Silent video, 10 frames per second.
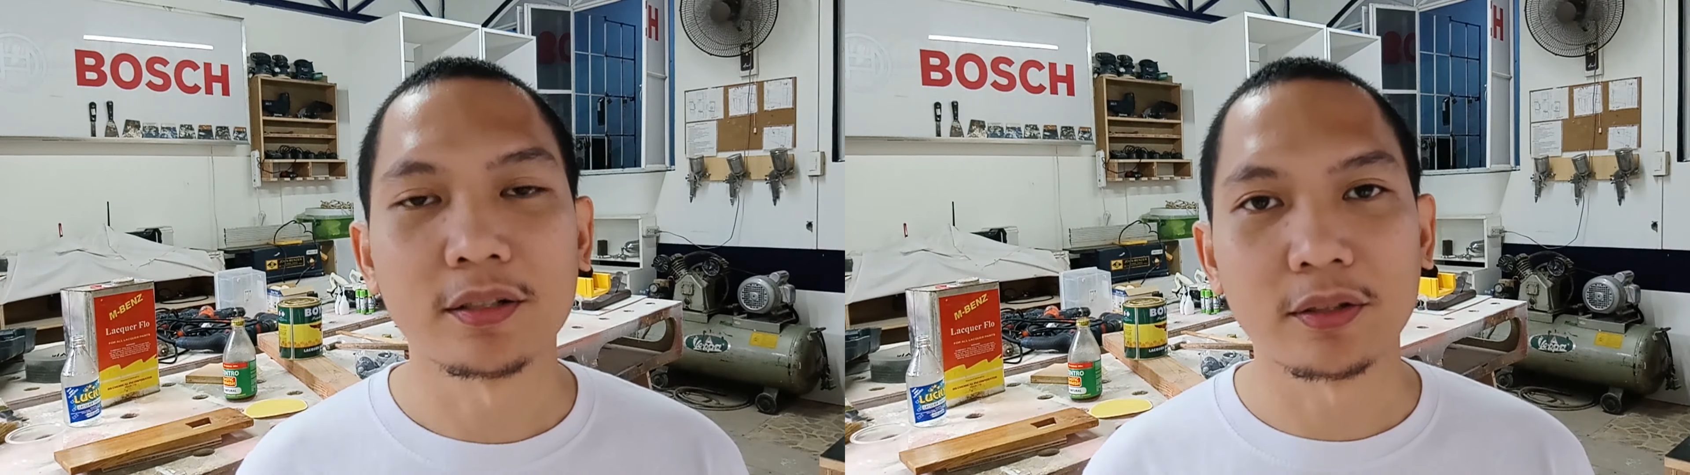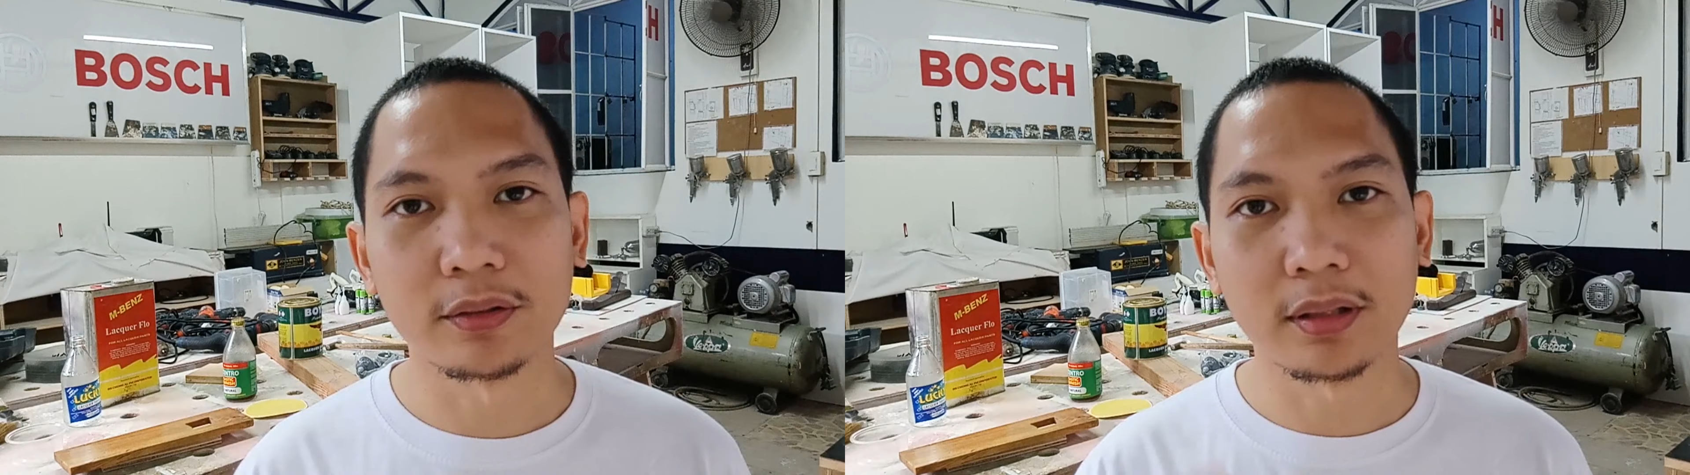
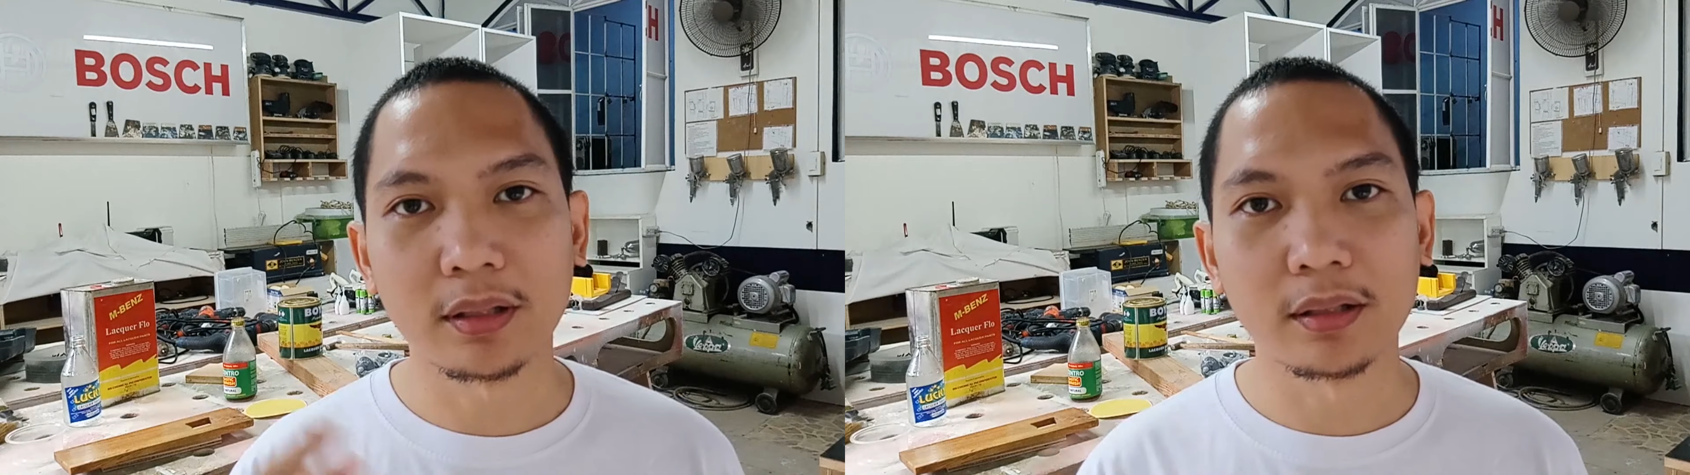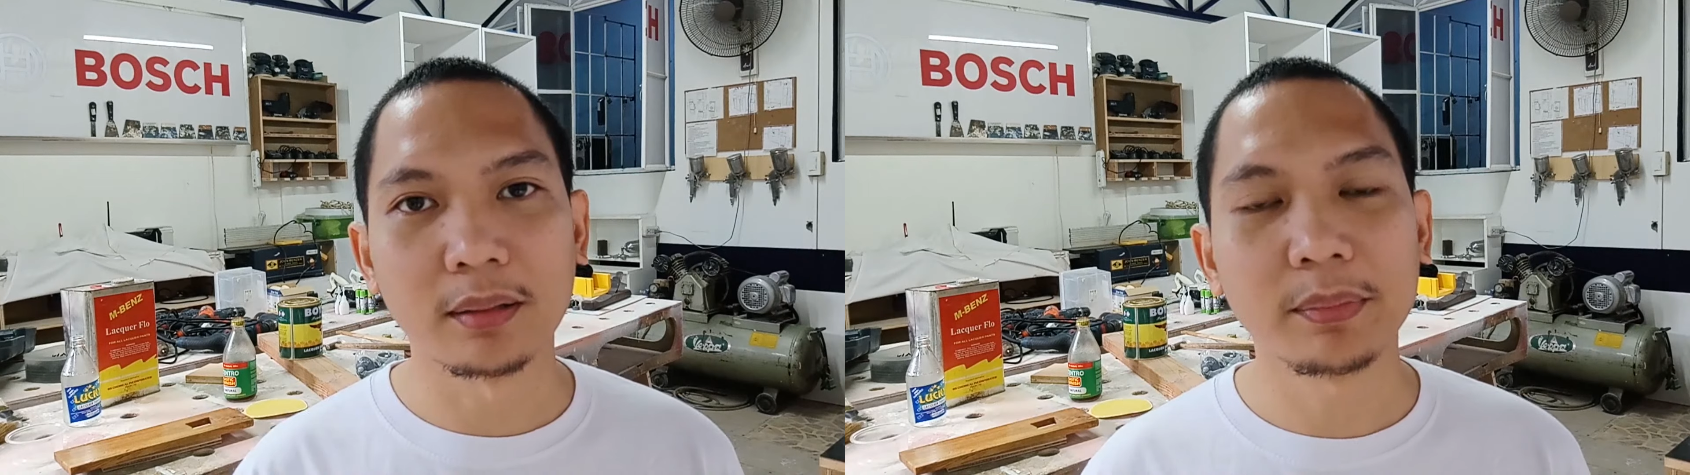So,
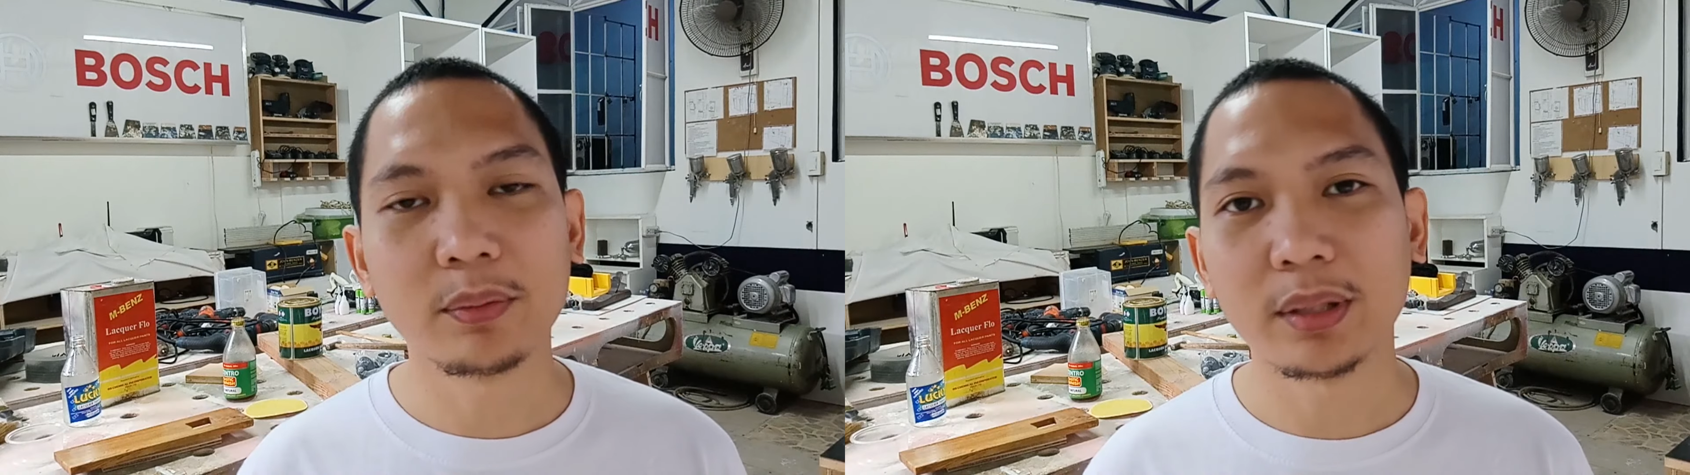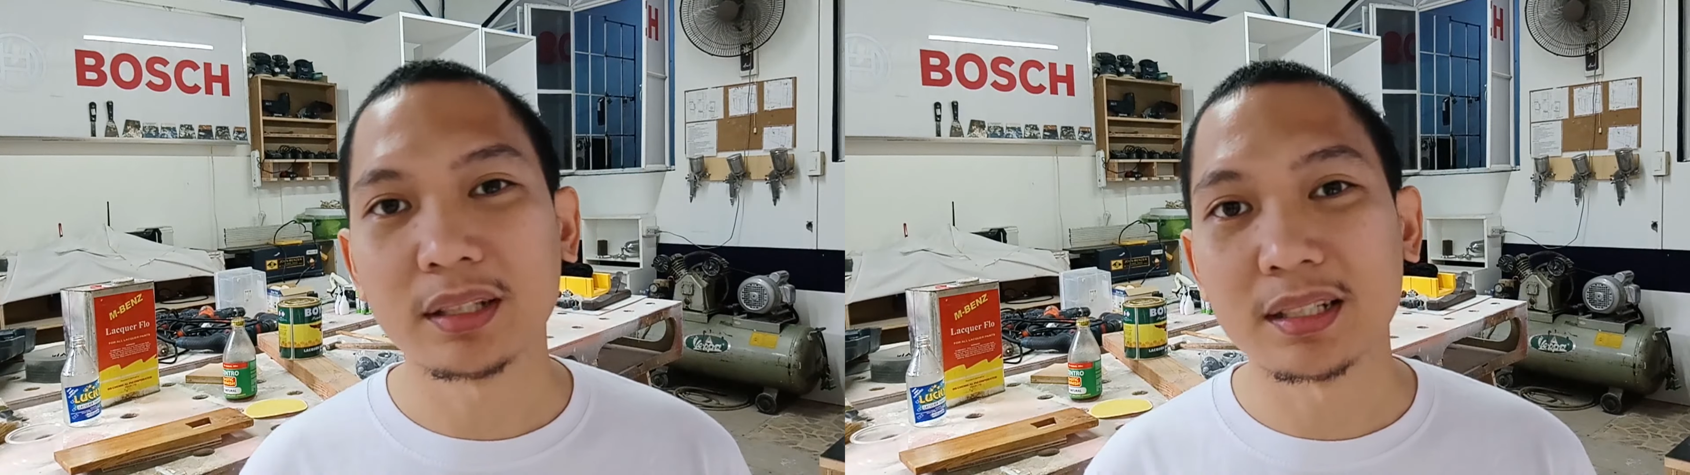uh,
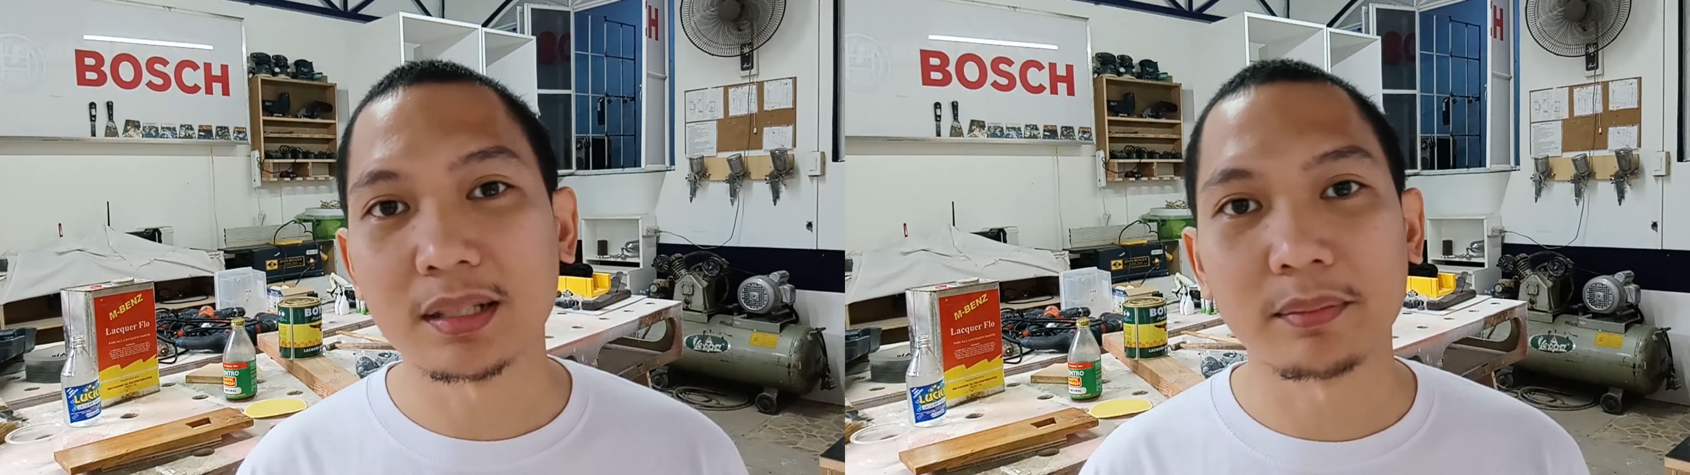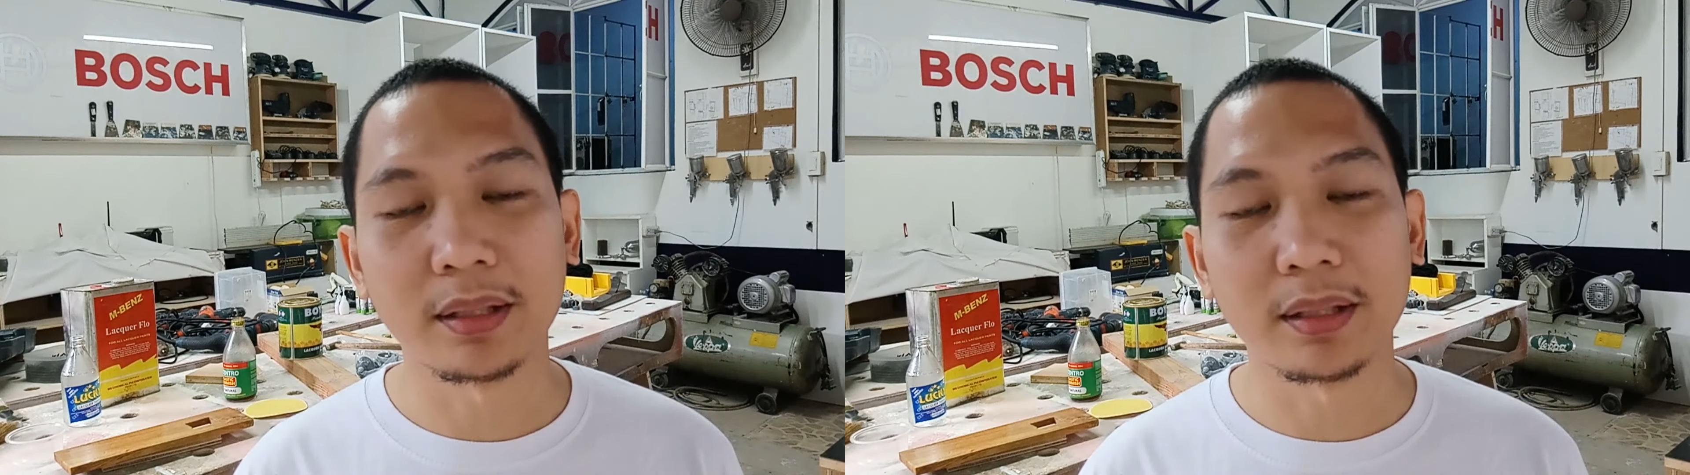number one is